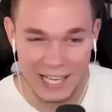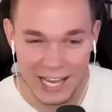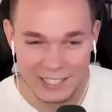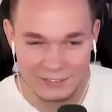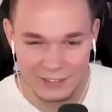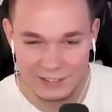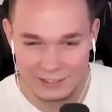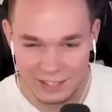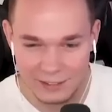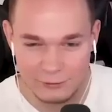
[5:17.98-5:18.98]
Ja, das
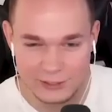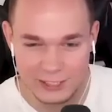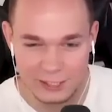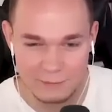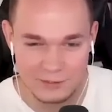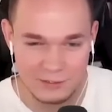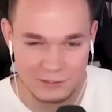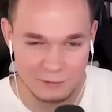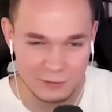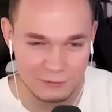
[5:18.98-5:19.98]
ein, Versteck habe ich jetzt hier
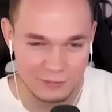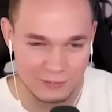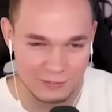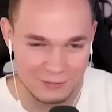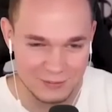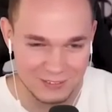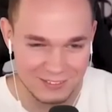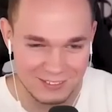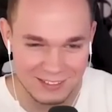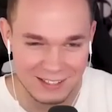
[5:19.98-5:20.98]
gefunden, was ganz gut
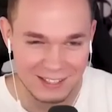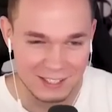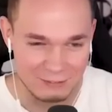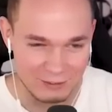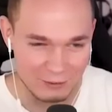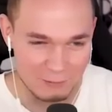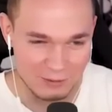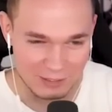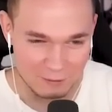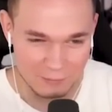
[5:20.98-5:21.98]
ist. Ich war noch ein bisschen am